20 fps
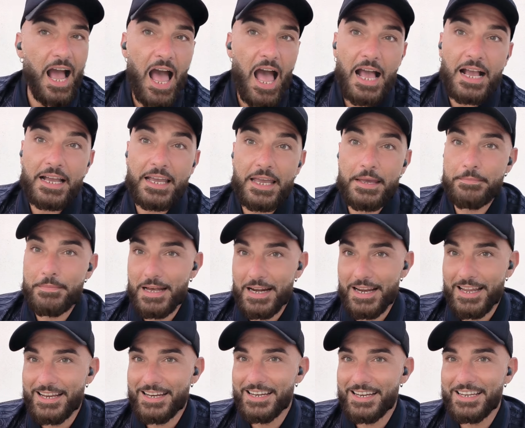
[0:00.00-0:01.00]
Anche
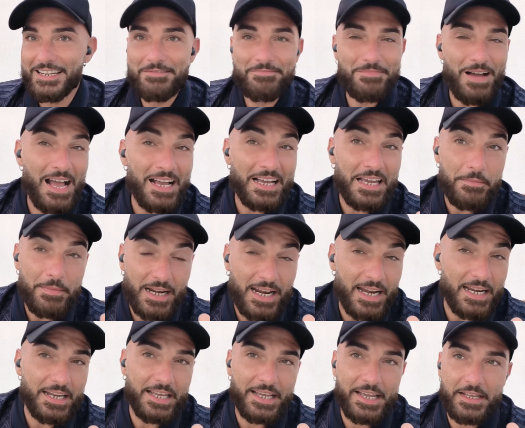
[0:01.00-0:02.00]
Marelli, anche Marelli,